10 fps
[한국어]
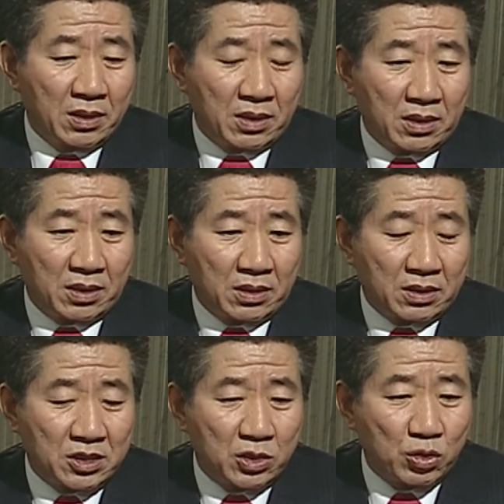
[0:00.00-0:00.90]
예,
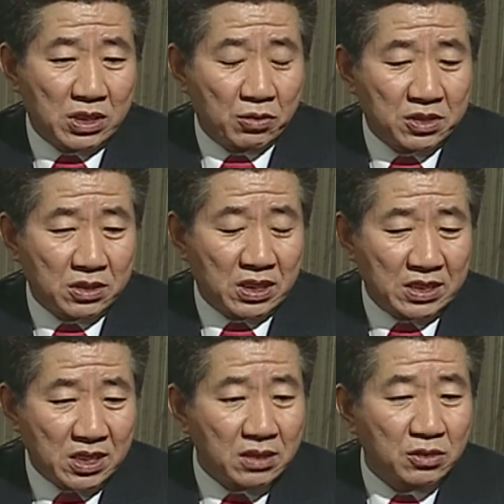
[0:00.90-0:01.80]
지도자로서
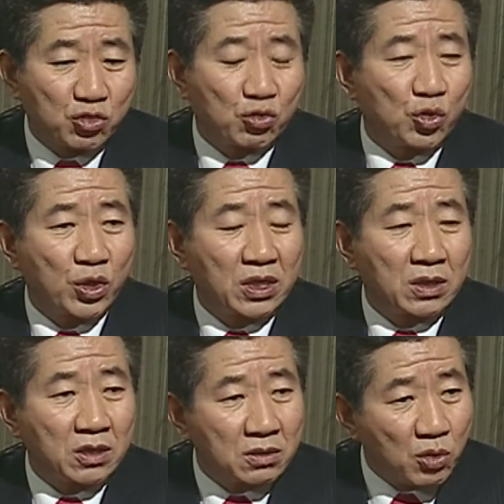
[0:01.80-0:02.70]
가장 중요한
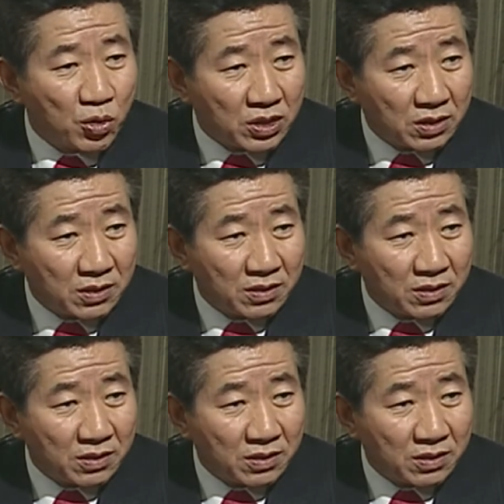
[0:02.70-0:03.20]
덕목은